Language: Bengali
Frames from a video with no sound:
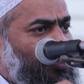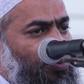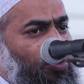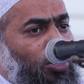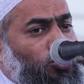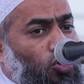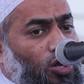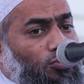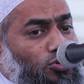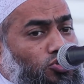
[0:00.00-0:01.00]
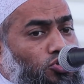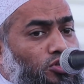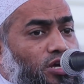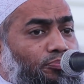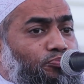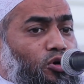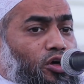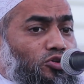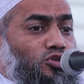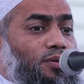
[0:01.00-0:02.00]
জীবনের সর্বোচ্চ দিয়ে
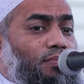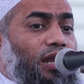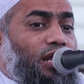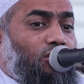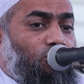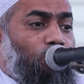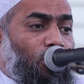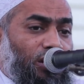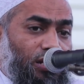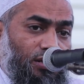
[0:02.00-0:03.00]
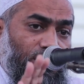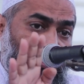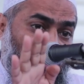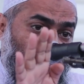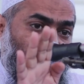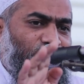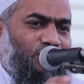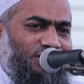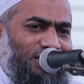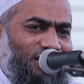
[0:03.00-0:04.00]
পড়েও যদি মালিক বলে রিসিভ
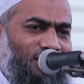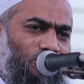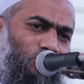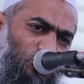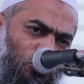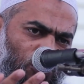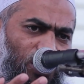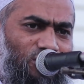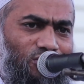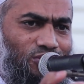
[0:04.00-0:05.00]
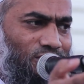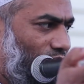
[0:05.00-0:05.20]
হয়েছে তো তো সৌভাগ্য